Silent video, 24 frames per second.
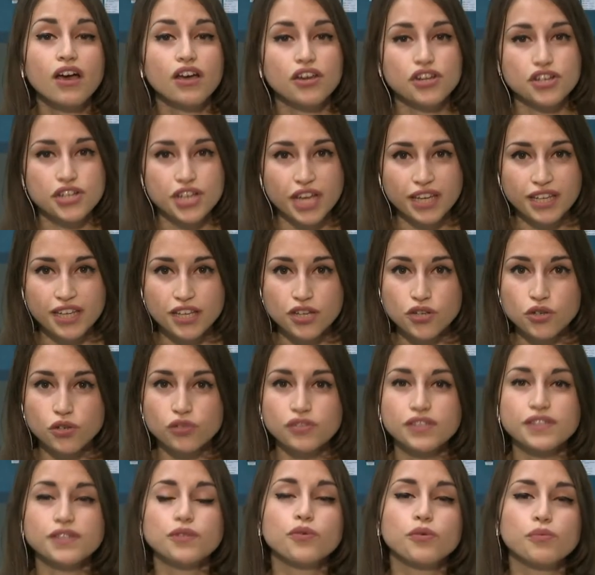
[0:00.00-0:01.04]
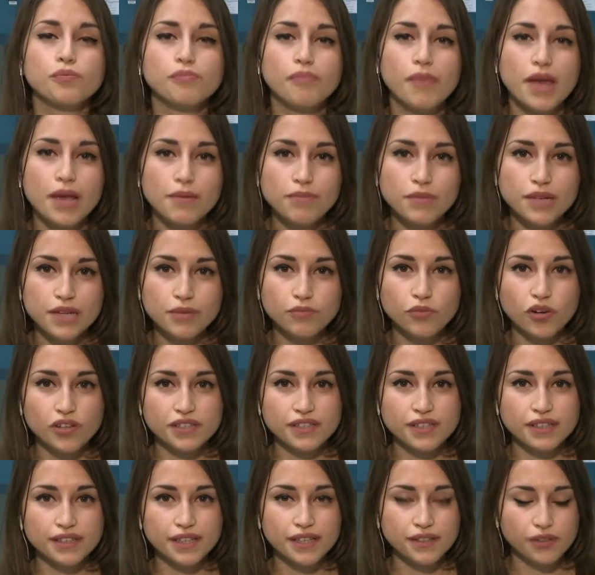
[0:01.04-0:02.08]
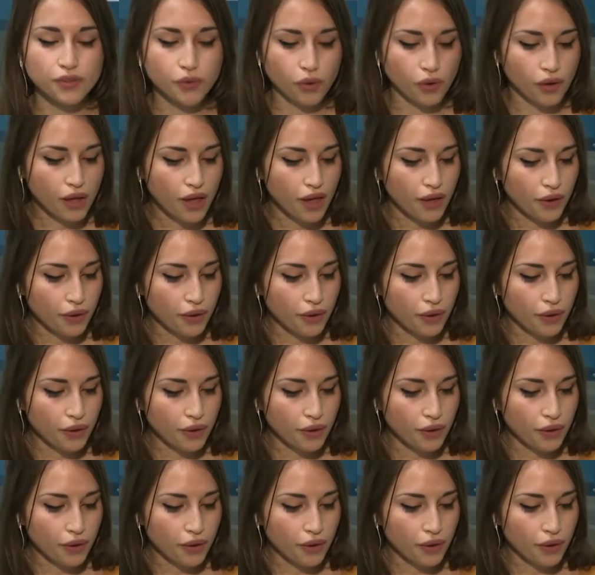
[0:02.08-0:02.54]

chaque échantillon, même les moins inquiétants,